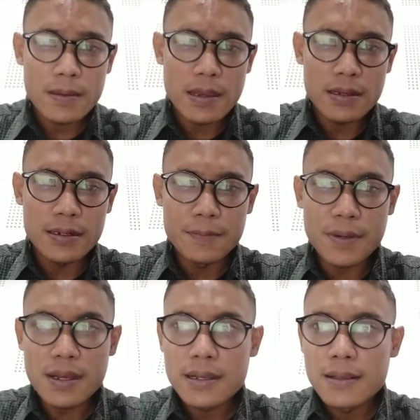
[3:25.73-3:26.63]
Yang
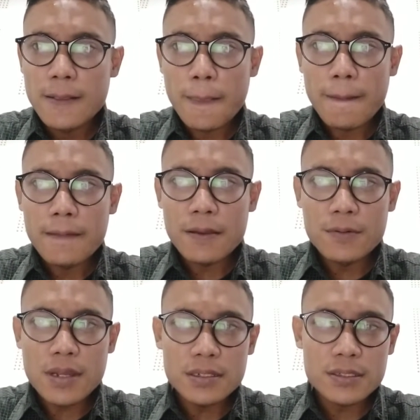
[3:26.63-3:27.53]
kelima,
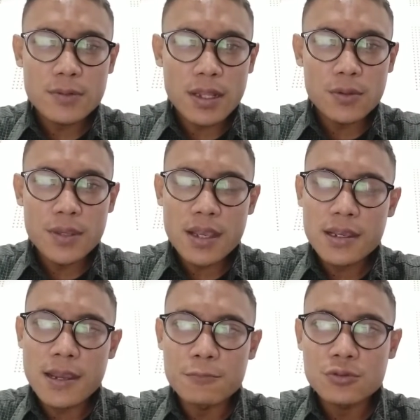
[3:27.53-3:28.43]
lakukan sesuatu
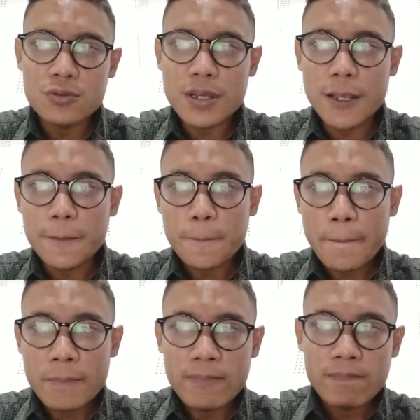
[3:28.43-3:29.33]
yang kamu suka.
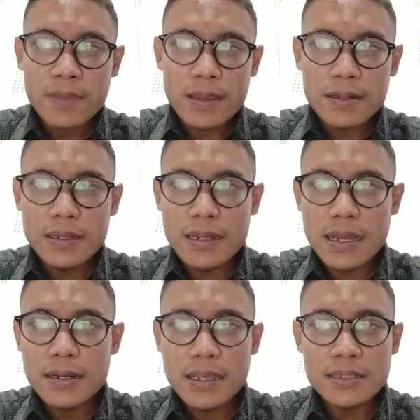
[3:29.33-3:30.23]

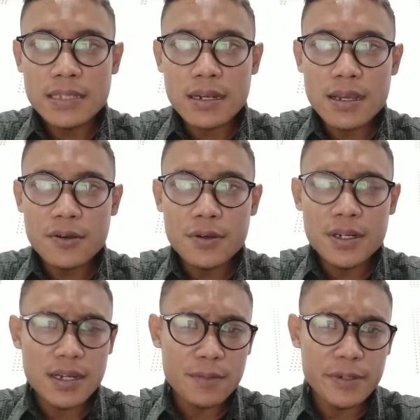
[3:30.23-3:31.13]
Tidak ada yang salah
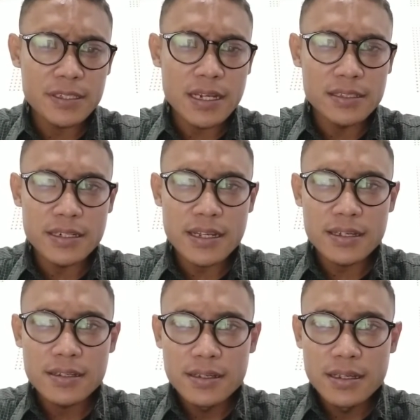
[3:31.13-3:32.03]
kok dengan
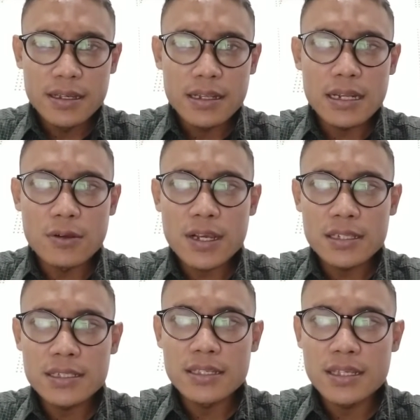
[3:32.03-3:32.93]
bersenang-senang.
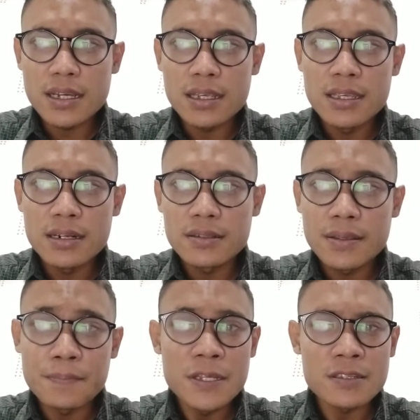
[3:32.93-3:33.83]
Lakukan saja
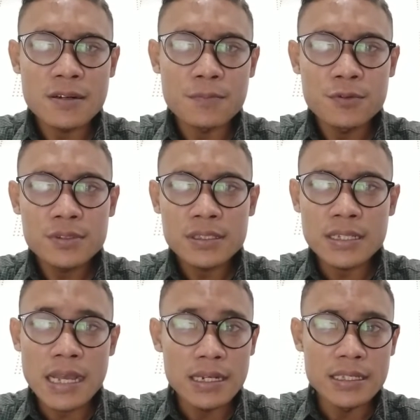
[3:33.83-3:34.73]
guilty pleasermu
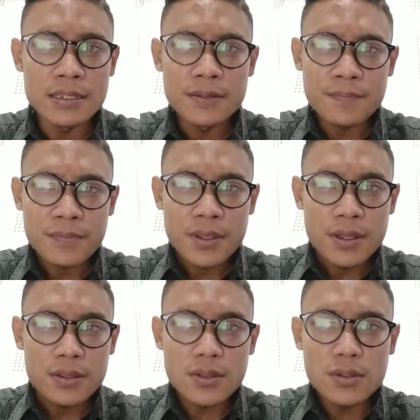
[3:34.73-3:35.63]
sesekali.
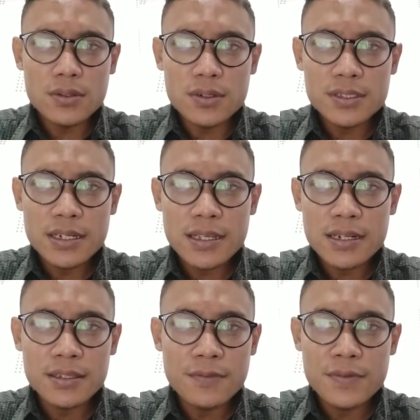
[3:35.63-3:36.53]
Tonton
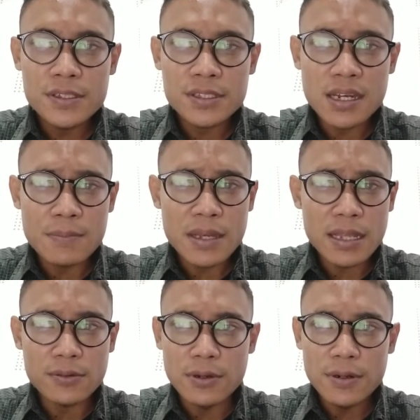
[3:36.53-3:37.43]
serial TV secara
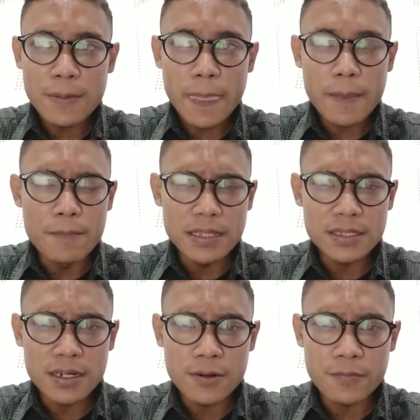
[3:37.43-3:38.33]
maraton,
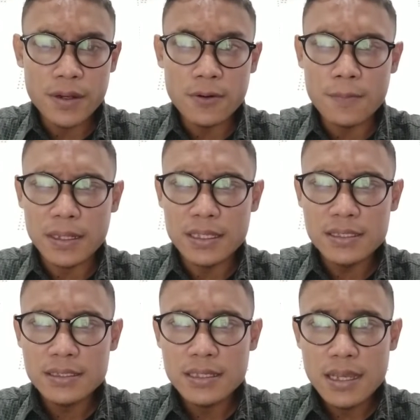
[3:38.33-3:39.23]
baca novel
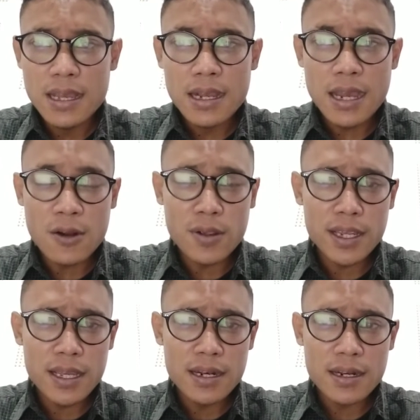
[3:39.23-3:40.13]
romantis,
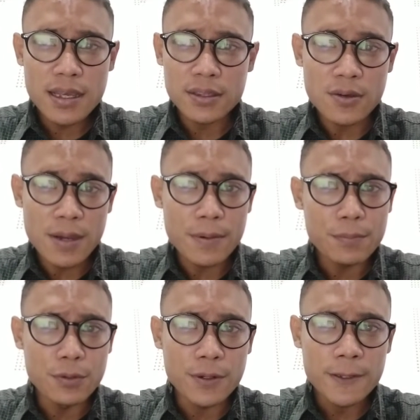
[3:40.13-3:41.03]
karaokean, atau
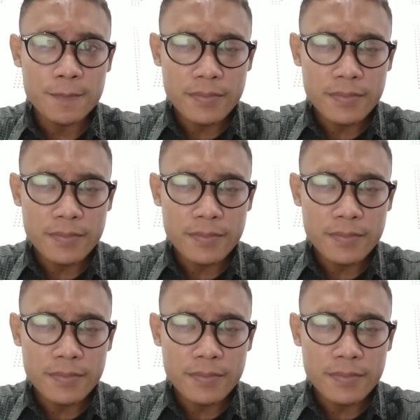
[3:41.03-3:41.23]
apapun.